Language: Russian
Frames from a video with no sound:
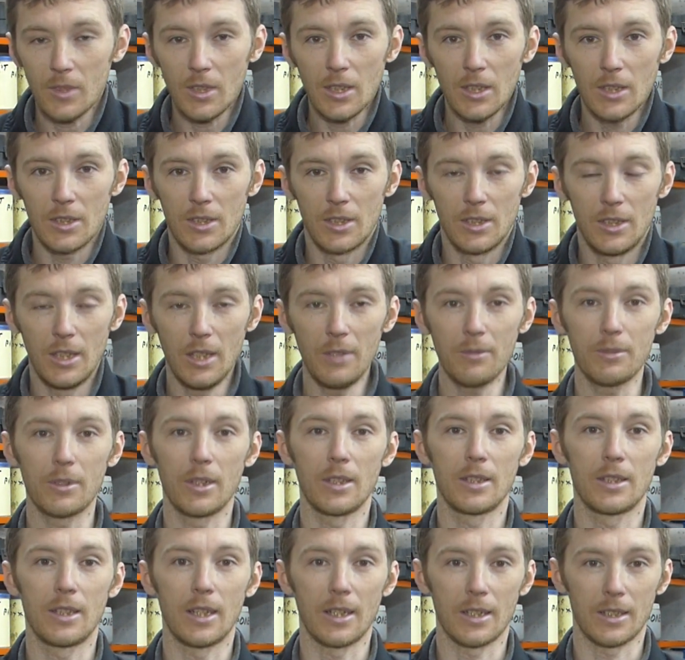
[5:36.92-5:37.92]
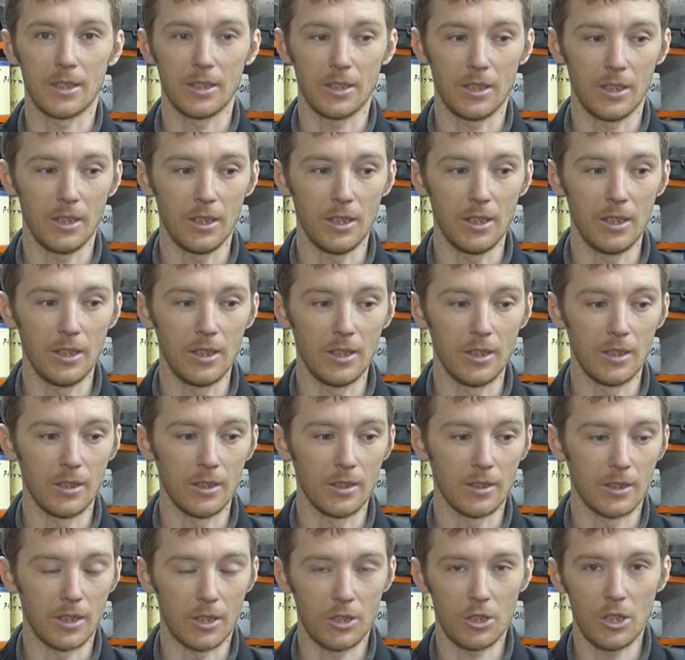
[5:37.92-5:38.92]
сидеть ВКонтактике
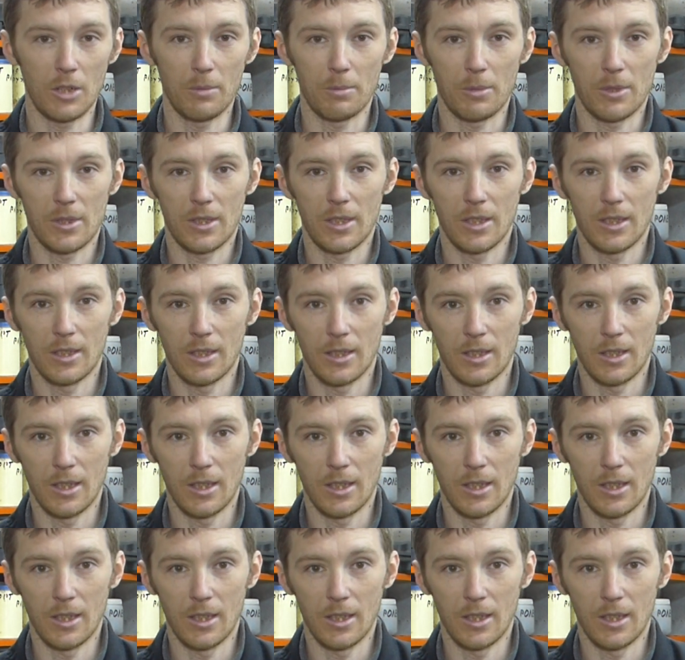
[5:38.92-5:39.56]
и торчать постоянно